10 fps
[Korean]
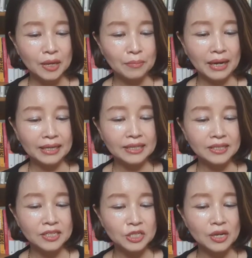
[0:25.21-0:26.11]

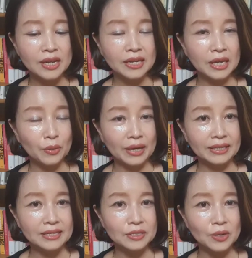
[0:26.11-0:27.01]
마케팅 전략에
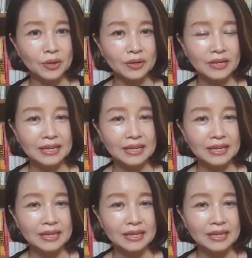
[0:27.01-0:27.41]
관해서